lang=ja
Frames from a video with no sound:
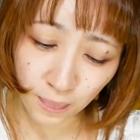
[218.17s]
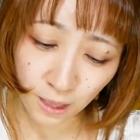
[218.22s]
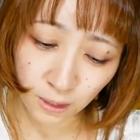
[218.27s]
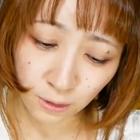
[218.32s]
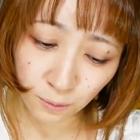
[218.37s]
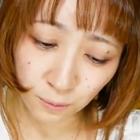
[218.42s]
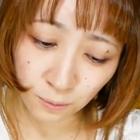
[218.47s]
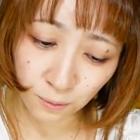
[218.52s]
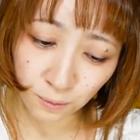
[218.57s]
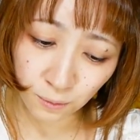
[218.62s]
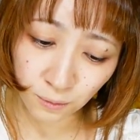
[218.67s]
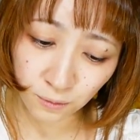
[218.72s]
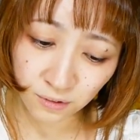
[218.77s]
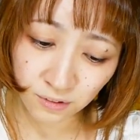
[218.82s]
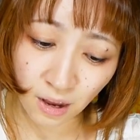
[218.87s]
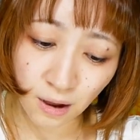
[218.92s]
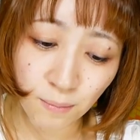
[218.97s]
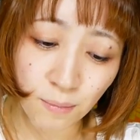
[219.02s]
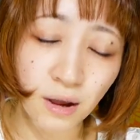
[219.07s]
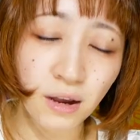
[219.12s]
えっと
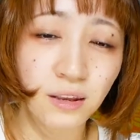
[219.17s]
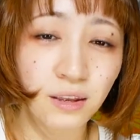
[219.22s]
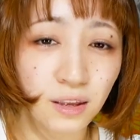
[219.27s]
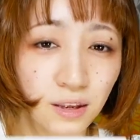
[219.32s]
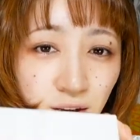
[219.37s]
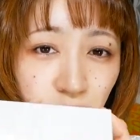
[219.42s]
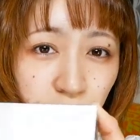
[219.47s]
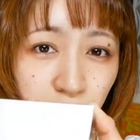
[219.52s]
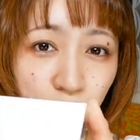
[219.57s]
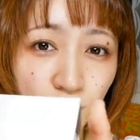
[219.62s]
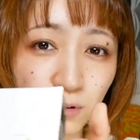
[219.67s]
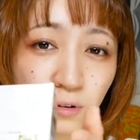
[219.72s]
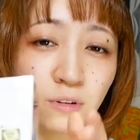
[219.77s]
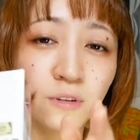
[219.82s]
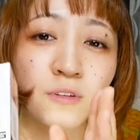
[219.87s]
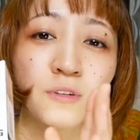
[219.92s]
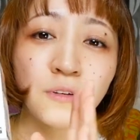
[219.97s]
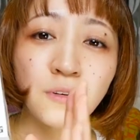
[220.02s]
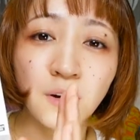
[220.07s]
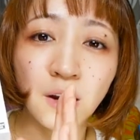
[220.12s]
シャーマンキングの
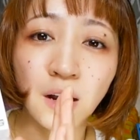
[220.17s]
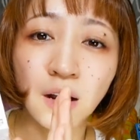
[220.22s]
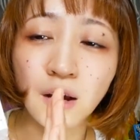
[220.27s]
グッズ